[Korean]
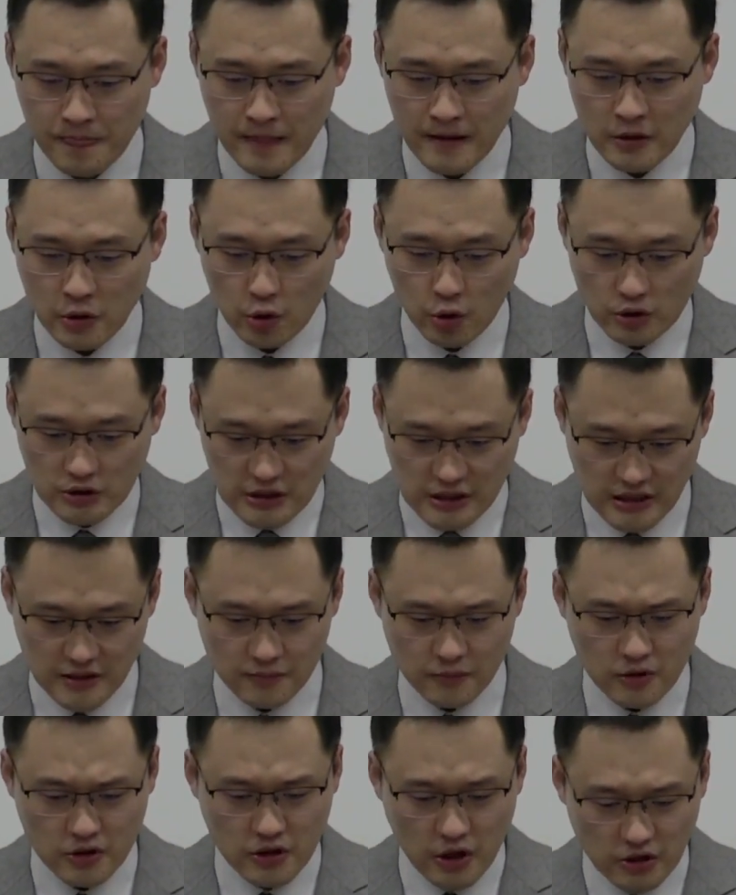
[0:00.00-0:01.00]
그리고
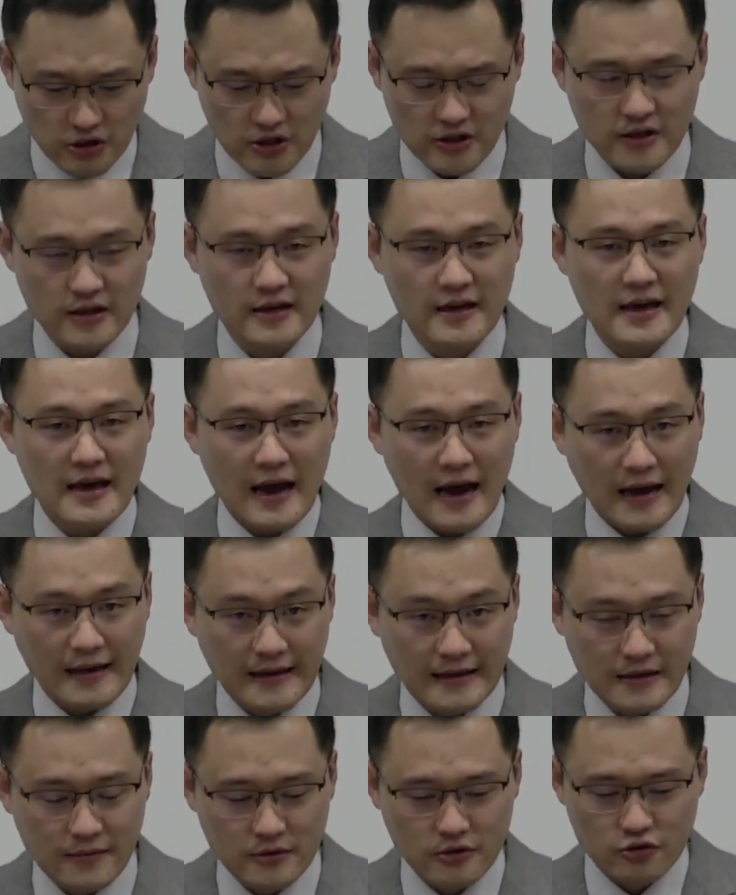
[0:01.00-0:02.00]
지금도 여전히
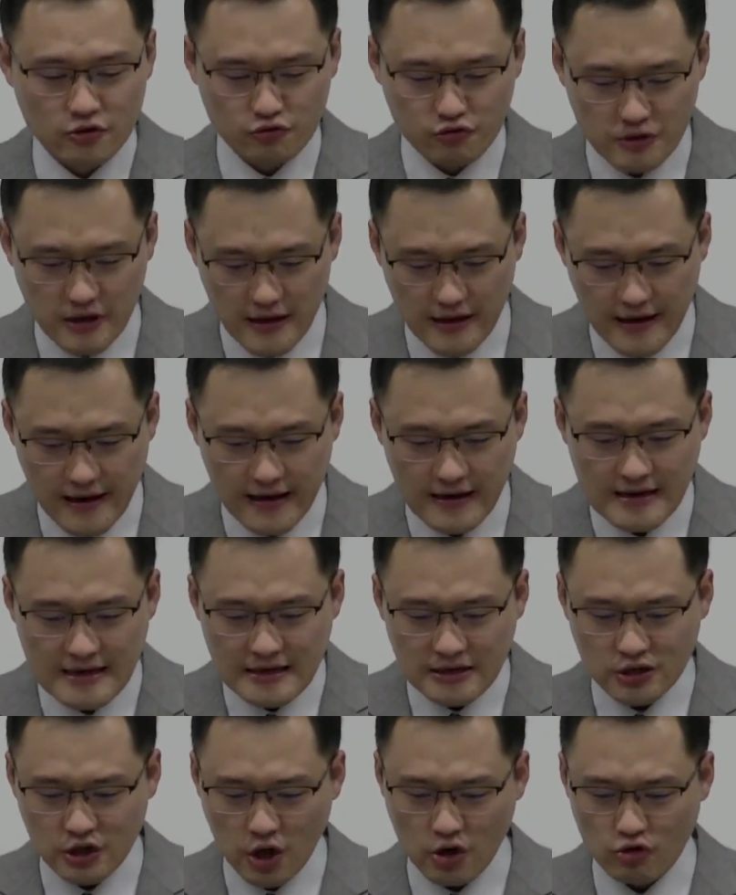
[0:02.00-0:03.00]
하나님은 우리에게
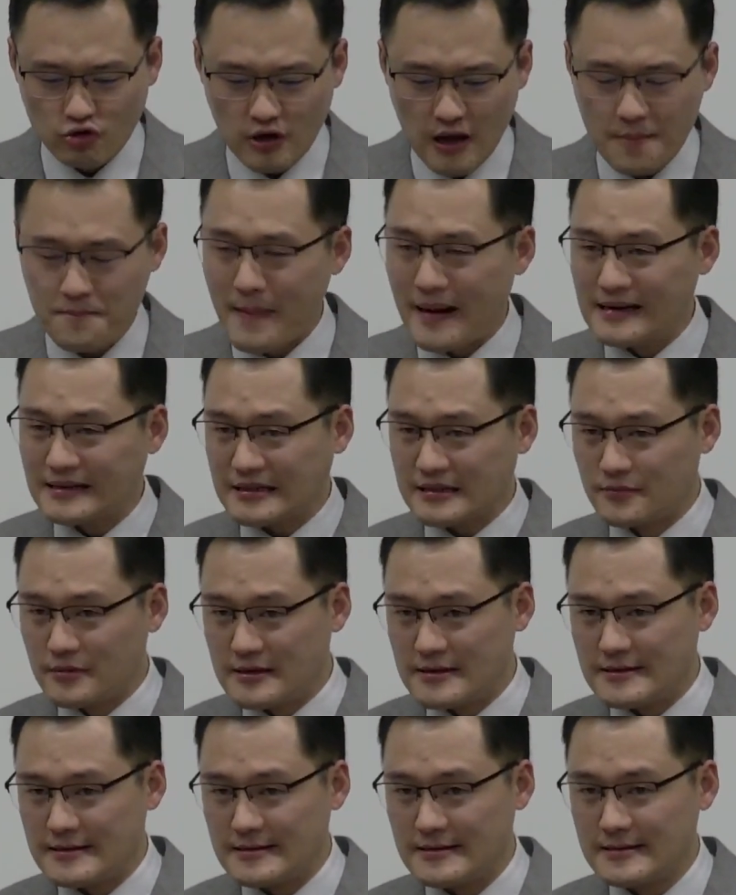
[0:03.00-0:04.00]
천국의
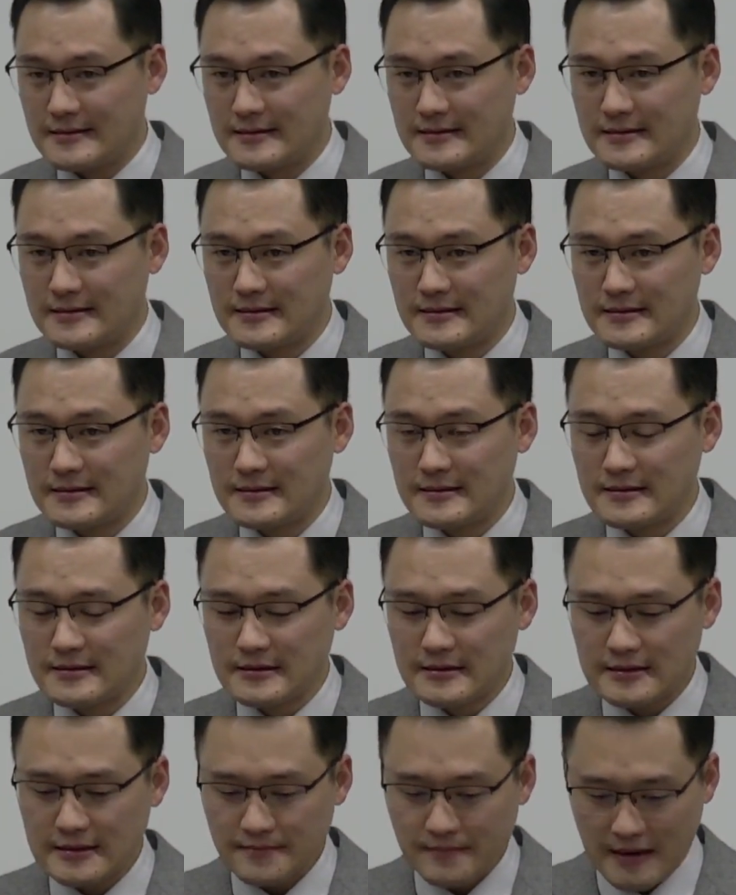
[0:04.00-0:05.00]
말씀을
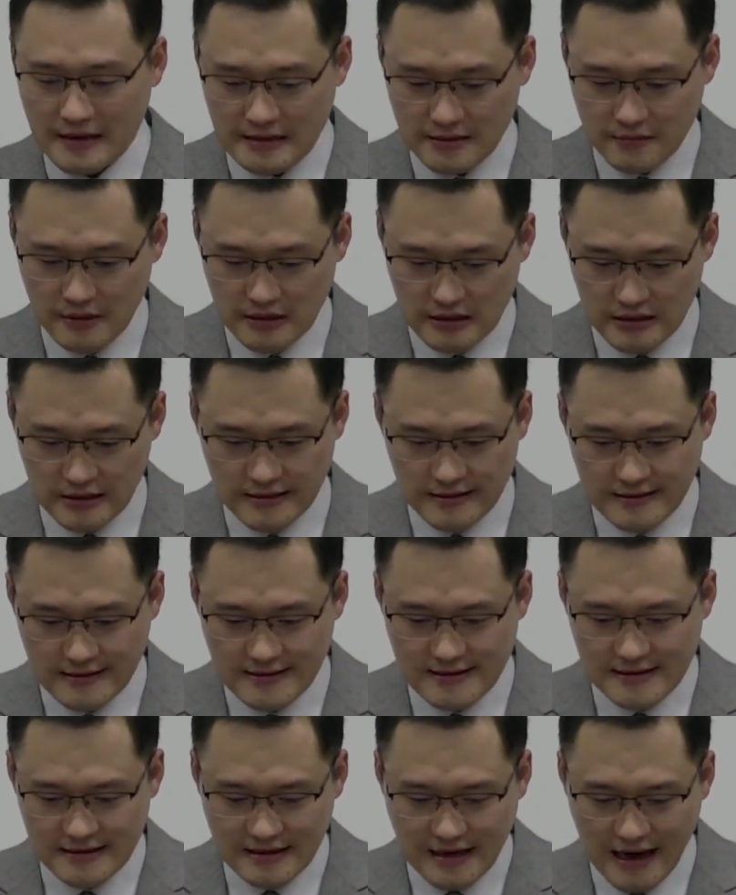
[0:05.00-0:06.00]
말씀의 씨를
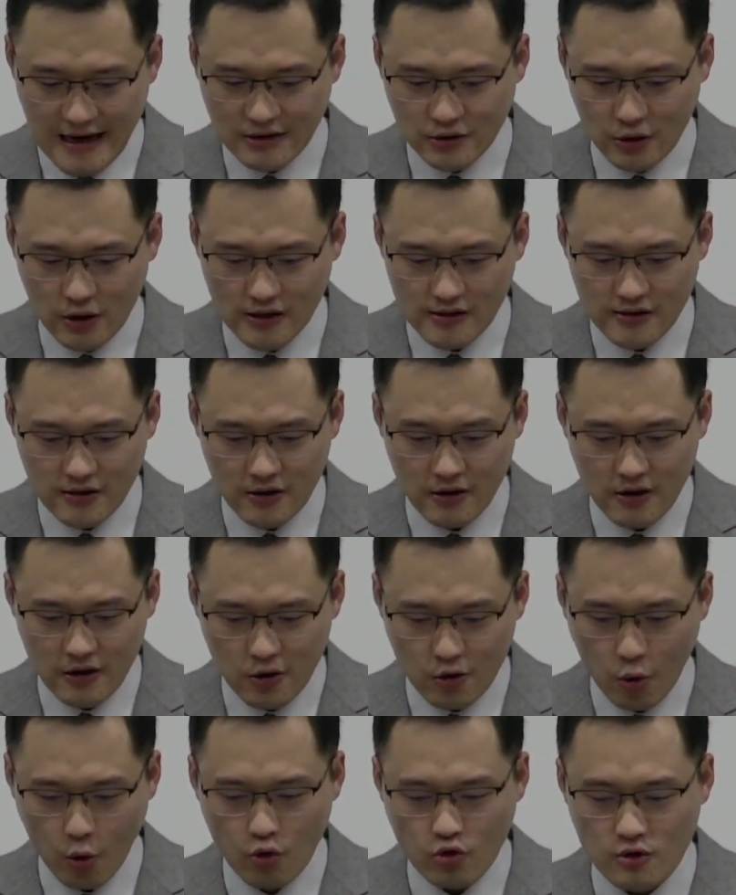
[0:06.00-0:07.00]
계속해서
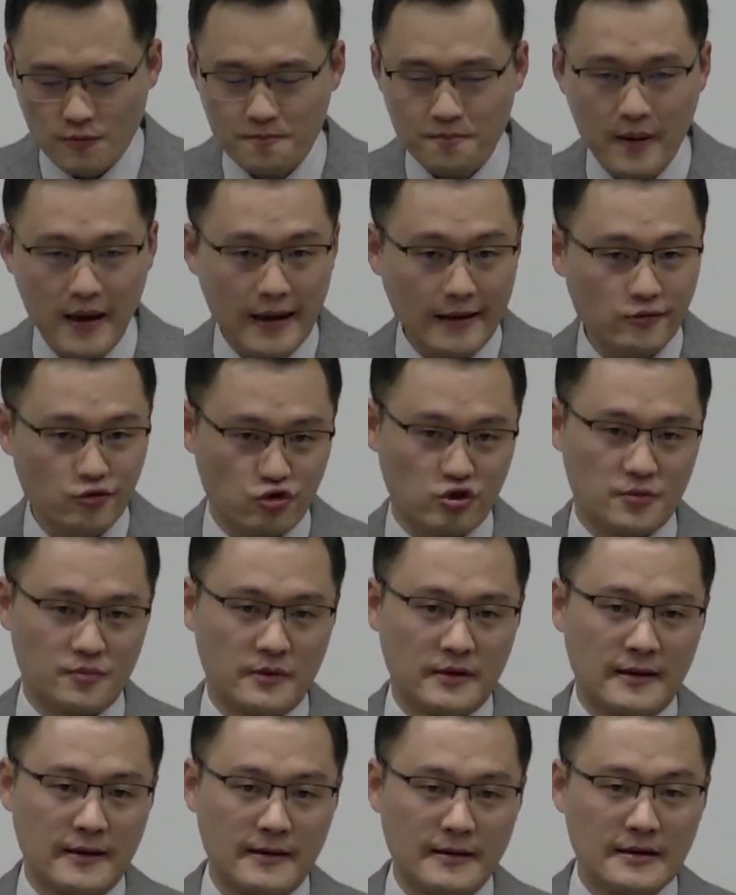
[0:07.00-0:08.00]
공급해
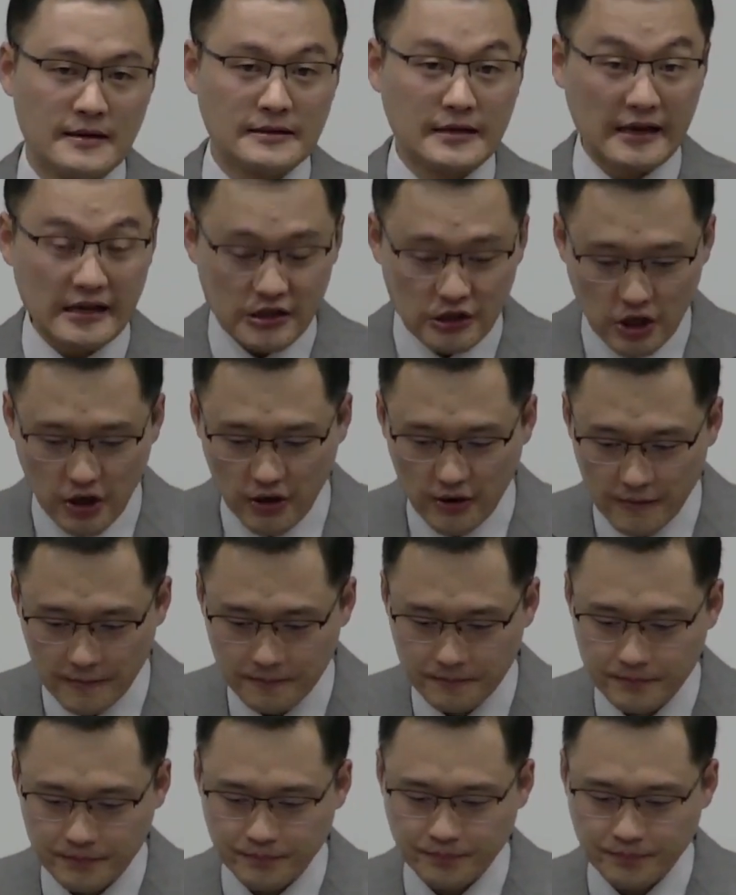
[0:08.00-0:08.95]
주십니다. 자, 이처럼